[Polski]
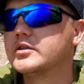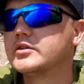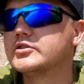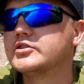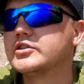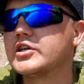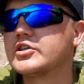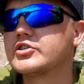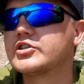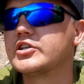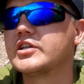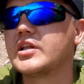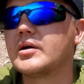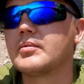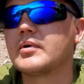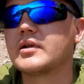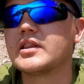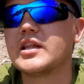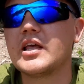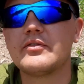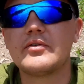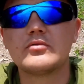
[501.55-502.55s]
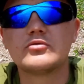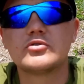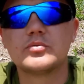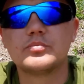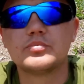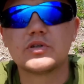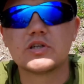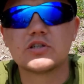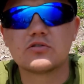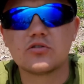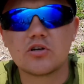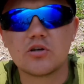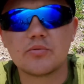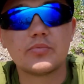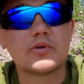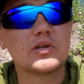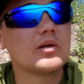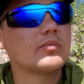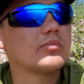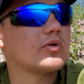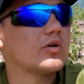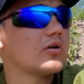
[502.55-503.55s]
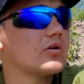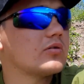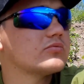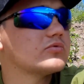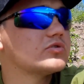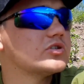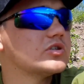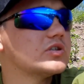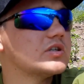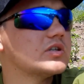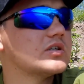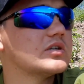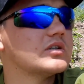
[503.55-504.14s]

Ciężki temat, nie wiem czy przez to ryby nie biorą, czy